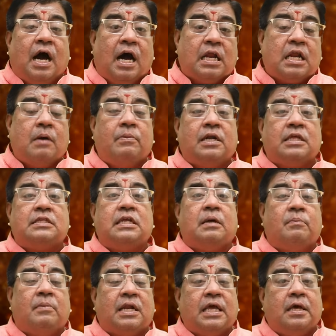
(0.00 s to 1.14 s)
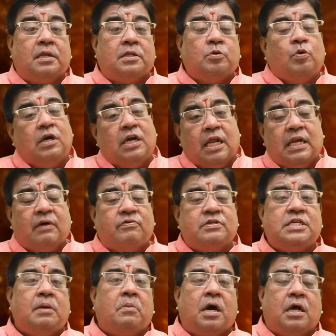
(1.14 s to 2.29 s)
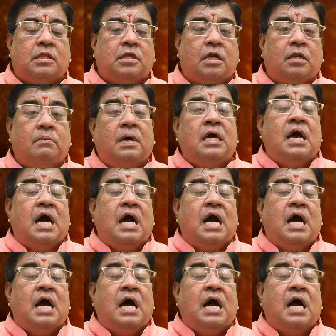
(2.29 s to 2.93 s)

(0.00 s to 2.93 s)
ஆறாம் இடத்துல மறையிறது ஒரு நல்ல விஷயமா இருந்தாலும்